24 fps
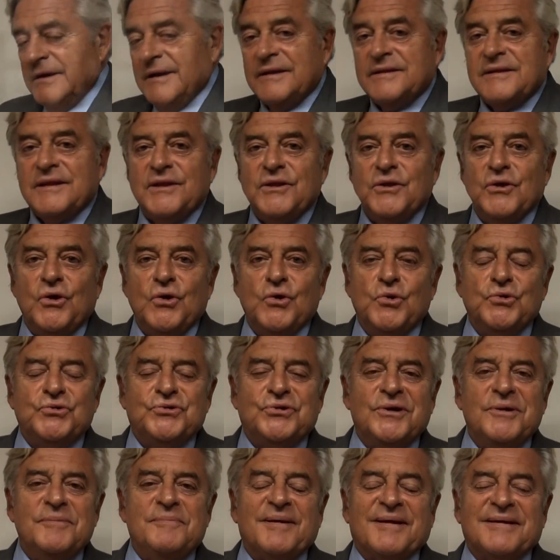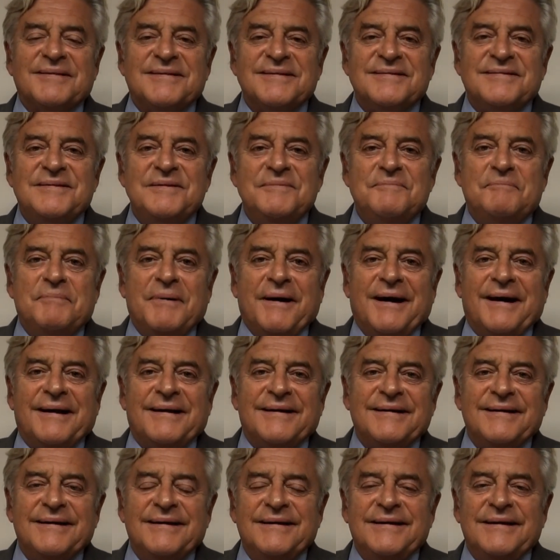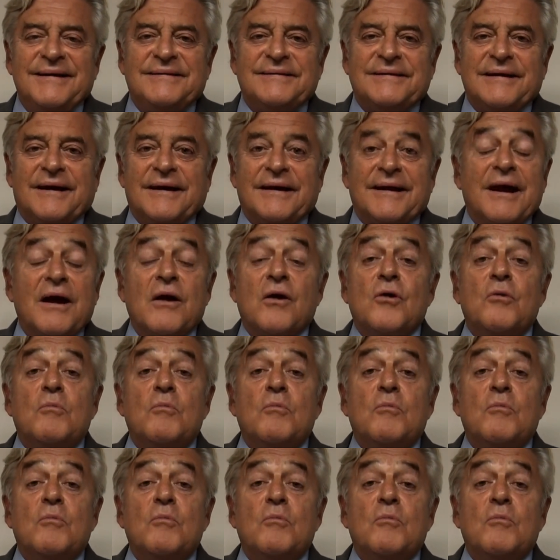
He tenido el gusto de participar en esta gran